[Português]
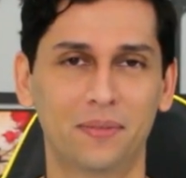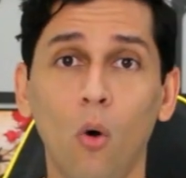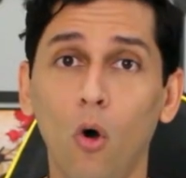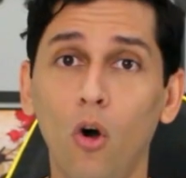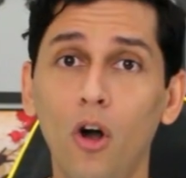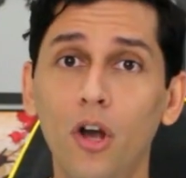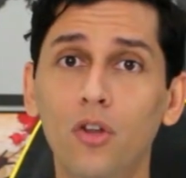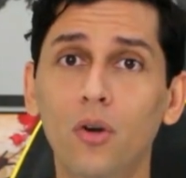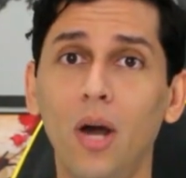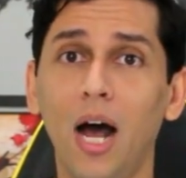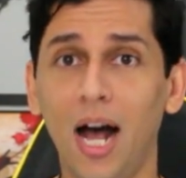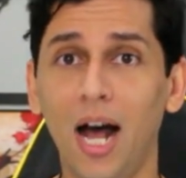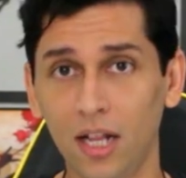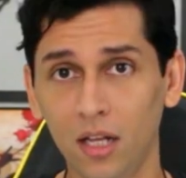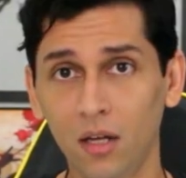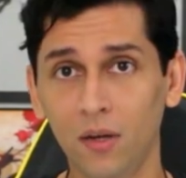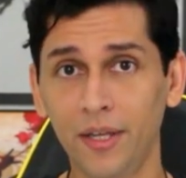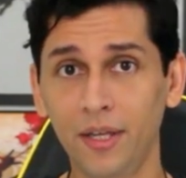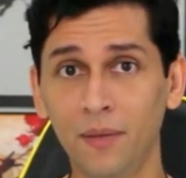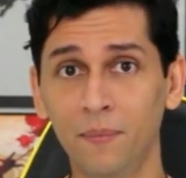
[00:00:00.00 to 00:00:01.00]
Hoje, o
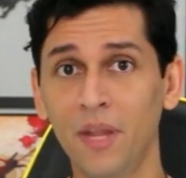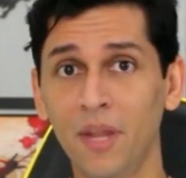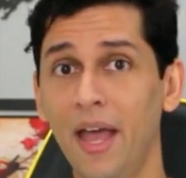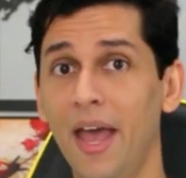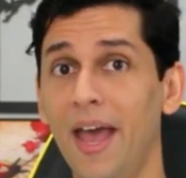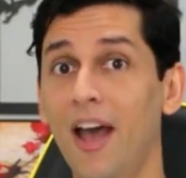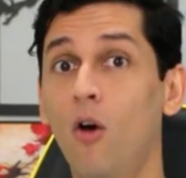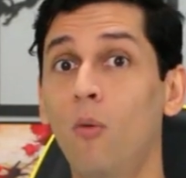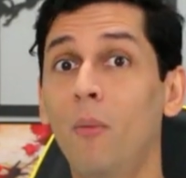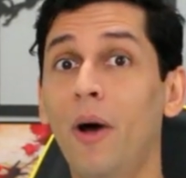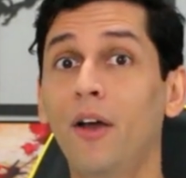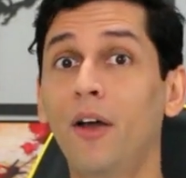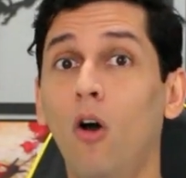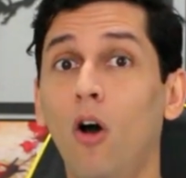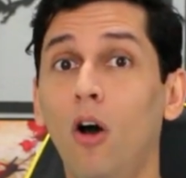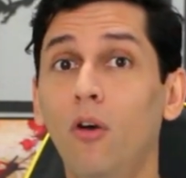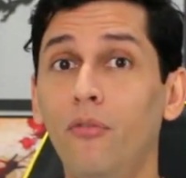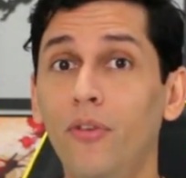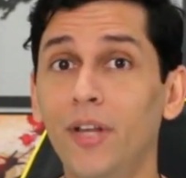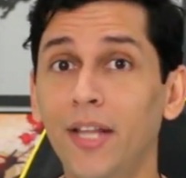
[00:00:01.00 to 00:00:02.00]
Halloween é o
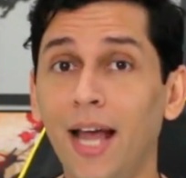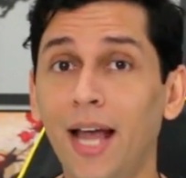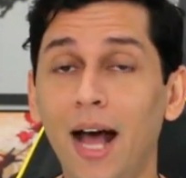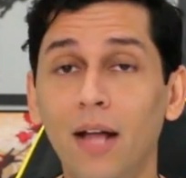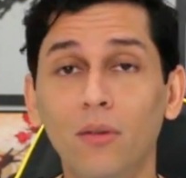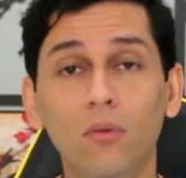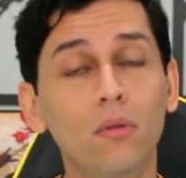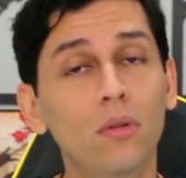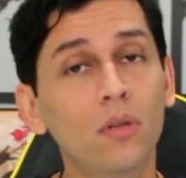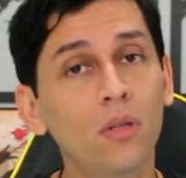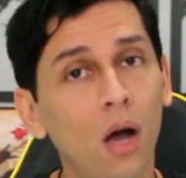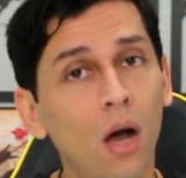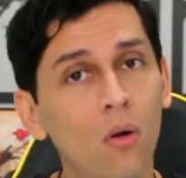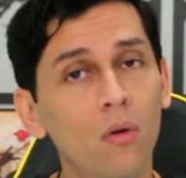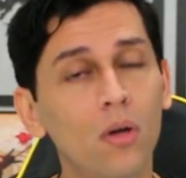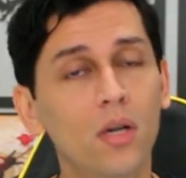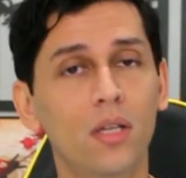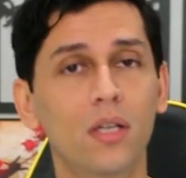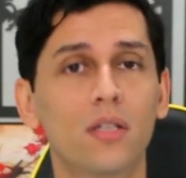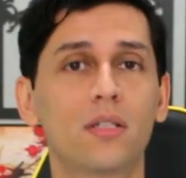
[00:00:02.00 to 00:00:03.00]
maior feriado não
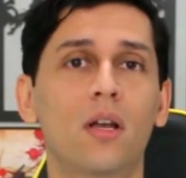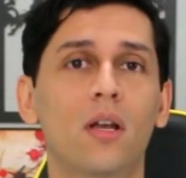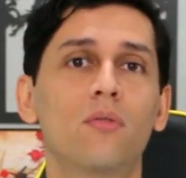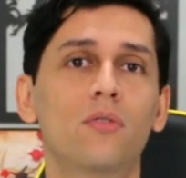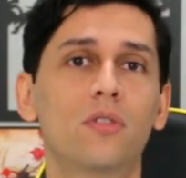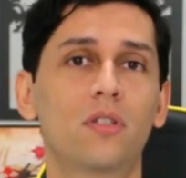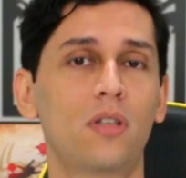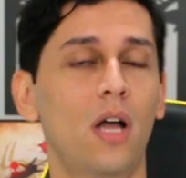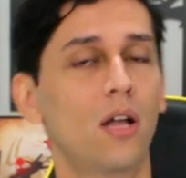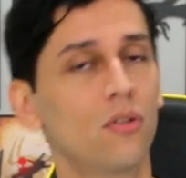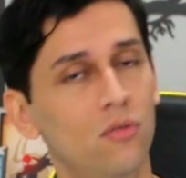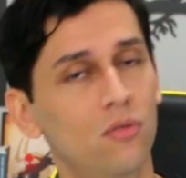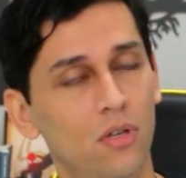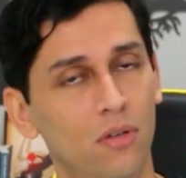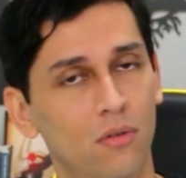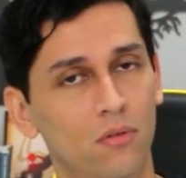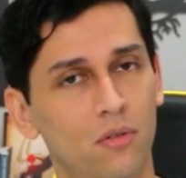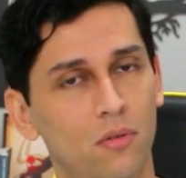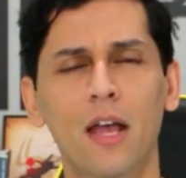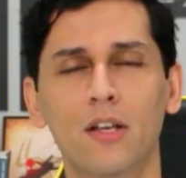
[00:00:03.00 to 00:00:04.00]
cristão dos Estados
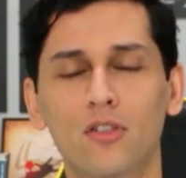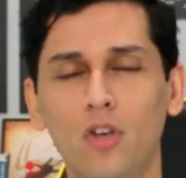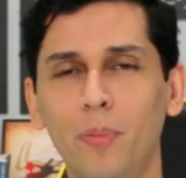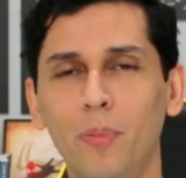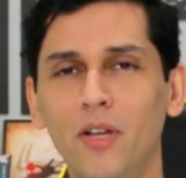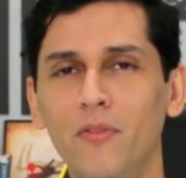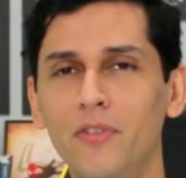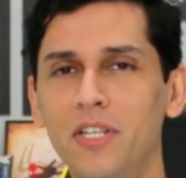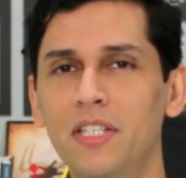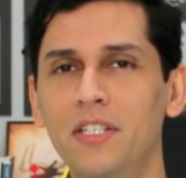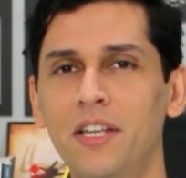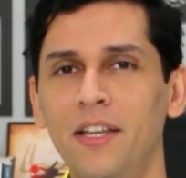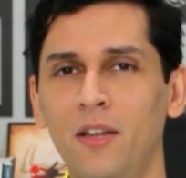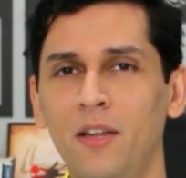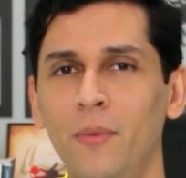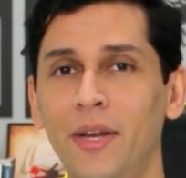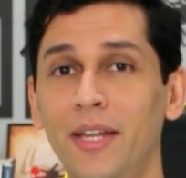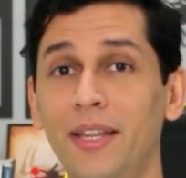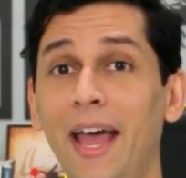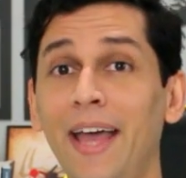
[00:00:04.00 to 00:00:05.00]
Unidos. Só para vocês terem
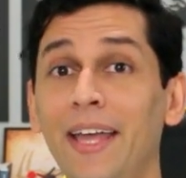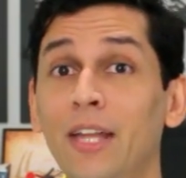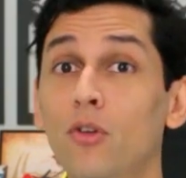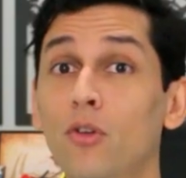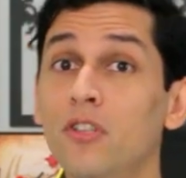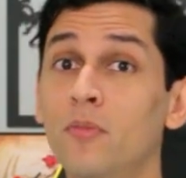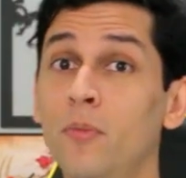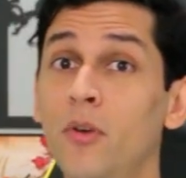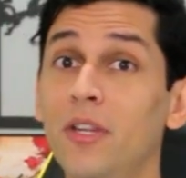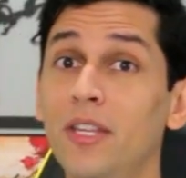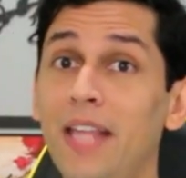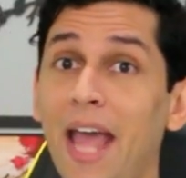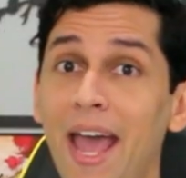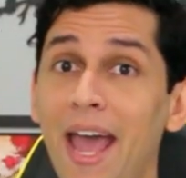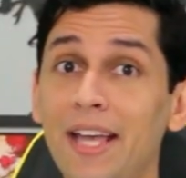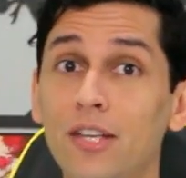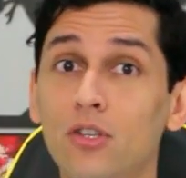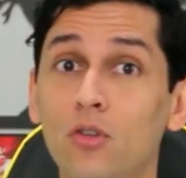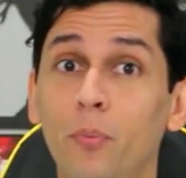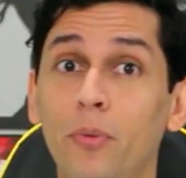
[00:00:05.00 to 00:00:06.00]
uma ideia, em
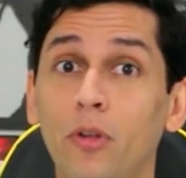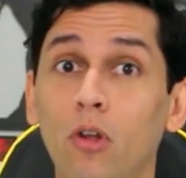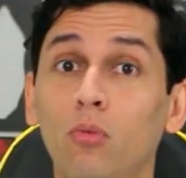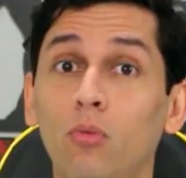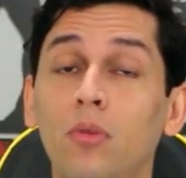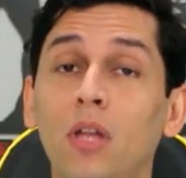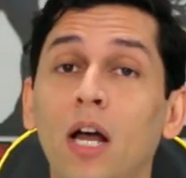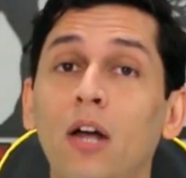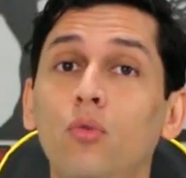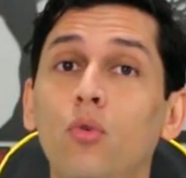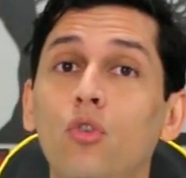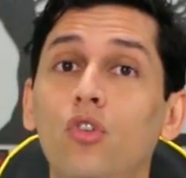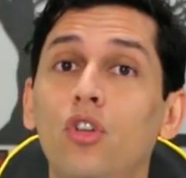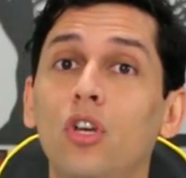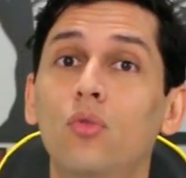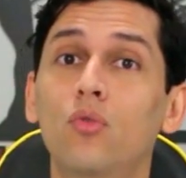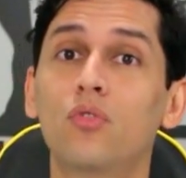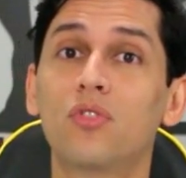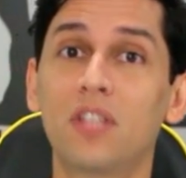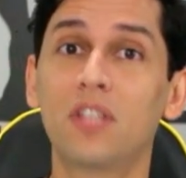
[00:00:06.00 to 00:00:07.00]
2010 superou tanto o Dia
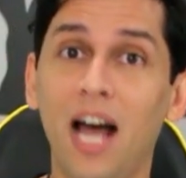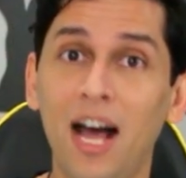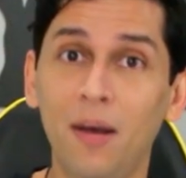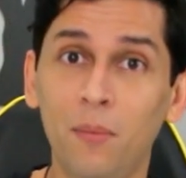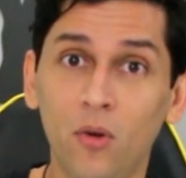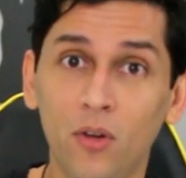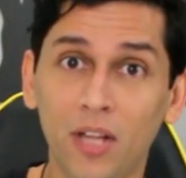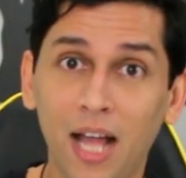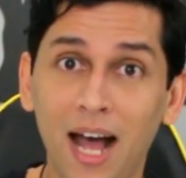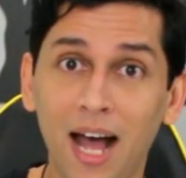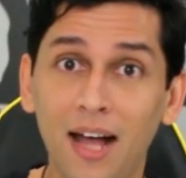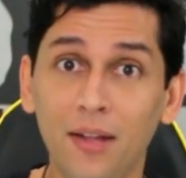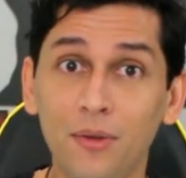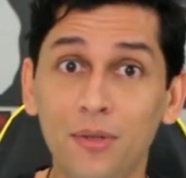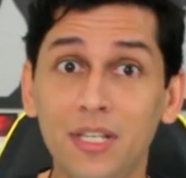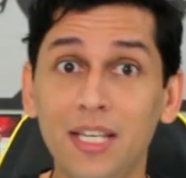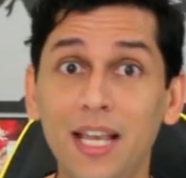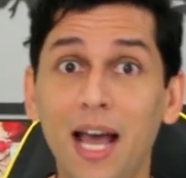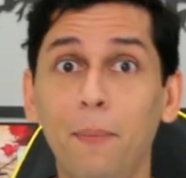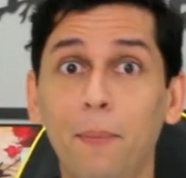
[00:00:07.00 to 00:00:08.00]
dos Namorados
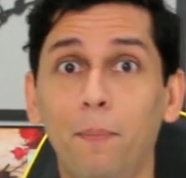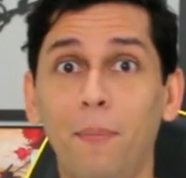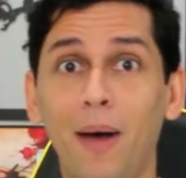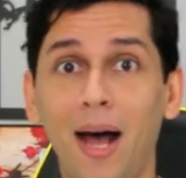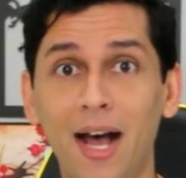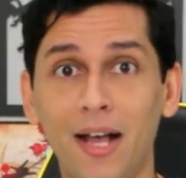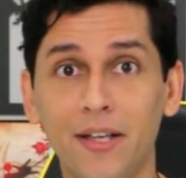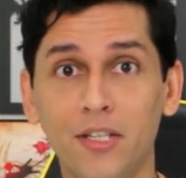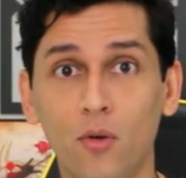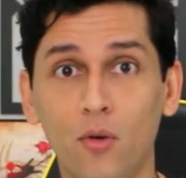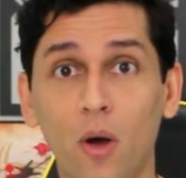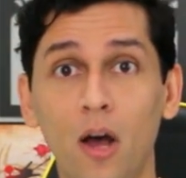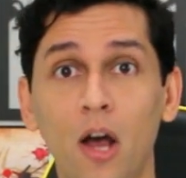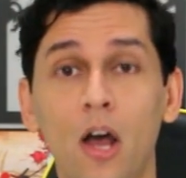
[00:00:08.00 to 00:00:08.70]
e a Páscoa